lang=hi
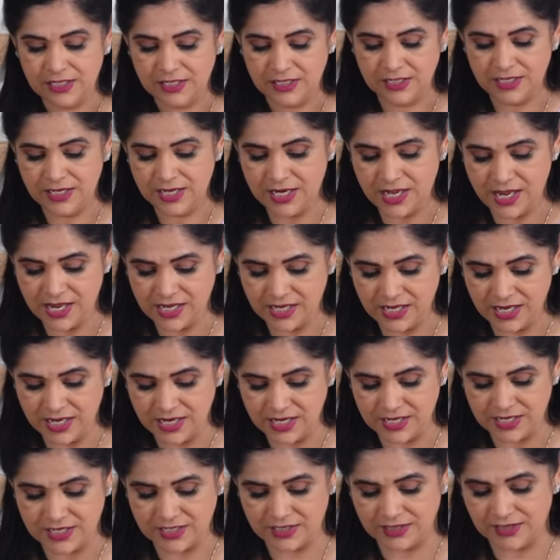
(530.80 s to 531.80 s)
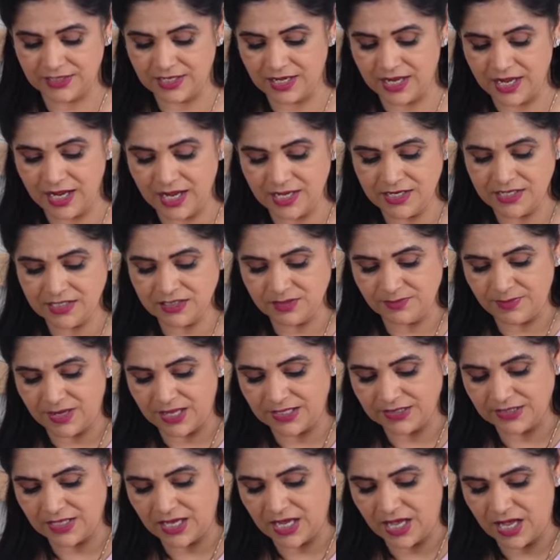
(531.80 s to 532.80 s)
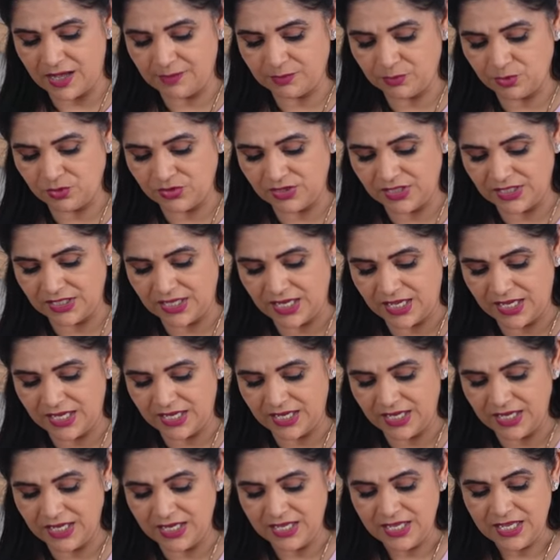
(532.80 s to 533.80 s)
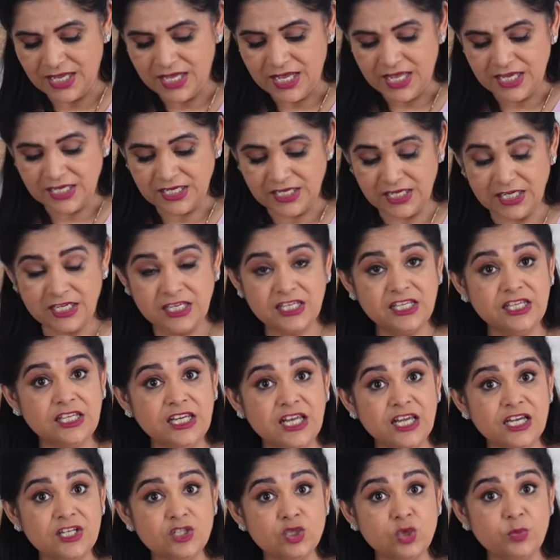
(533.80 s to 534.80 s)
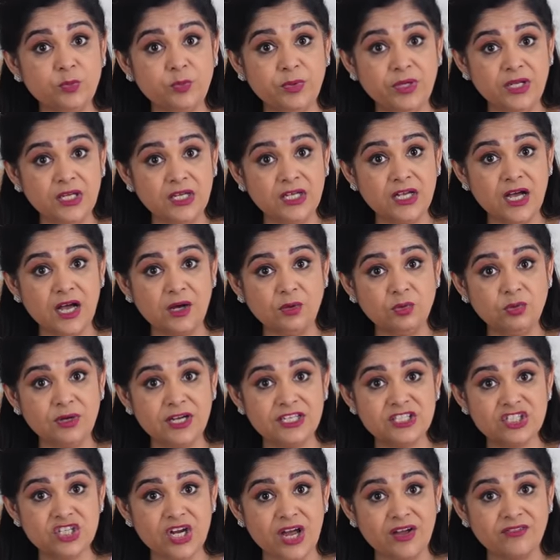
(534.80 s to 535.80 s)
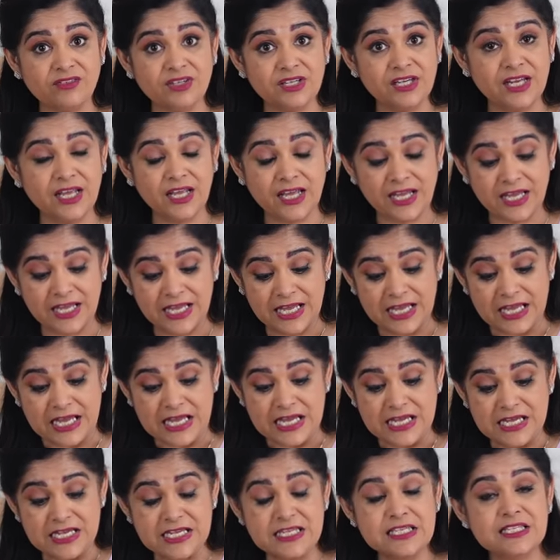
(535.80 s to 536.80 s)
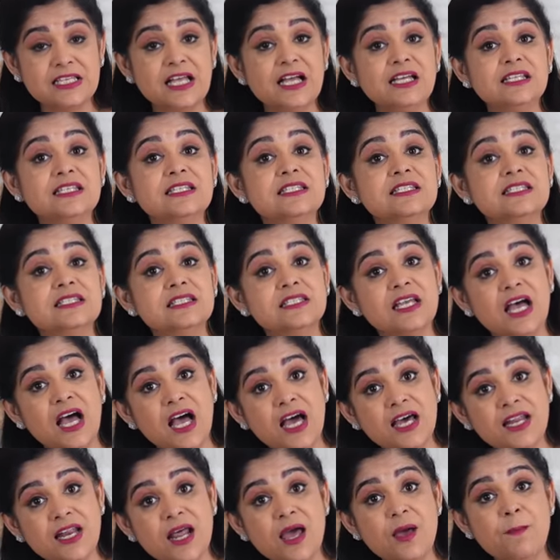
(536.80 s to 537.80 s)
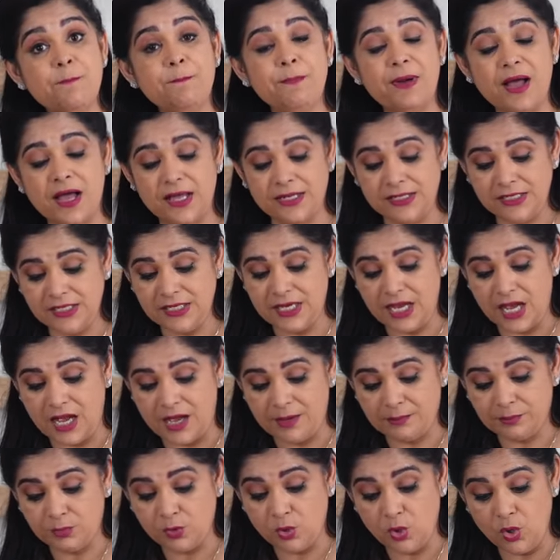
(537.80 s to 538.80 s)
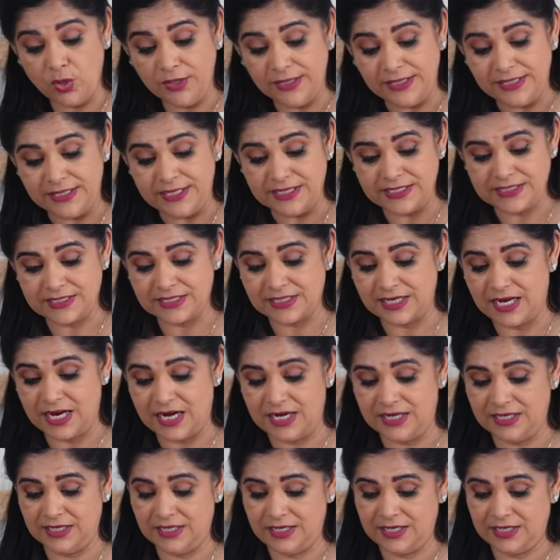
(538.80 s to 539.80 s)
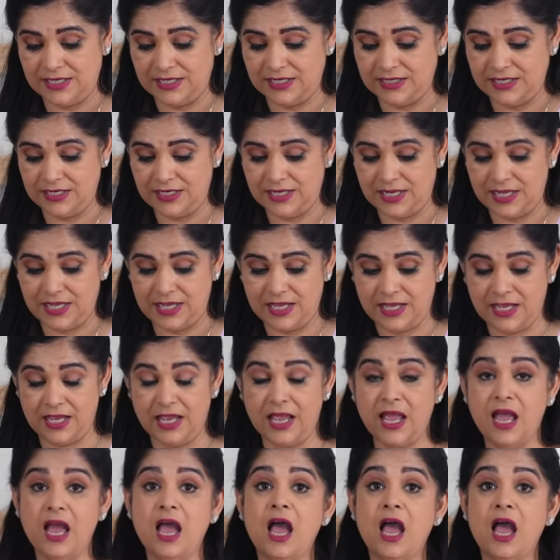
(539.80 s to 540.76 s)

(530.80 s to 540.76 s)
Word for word: लेकिन ध्यान इस बात का आपको देना है कि ये जो भीगा हुआ चावल है इसका सारा पानी आपको डिस्कार्ड कर देना है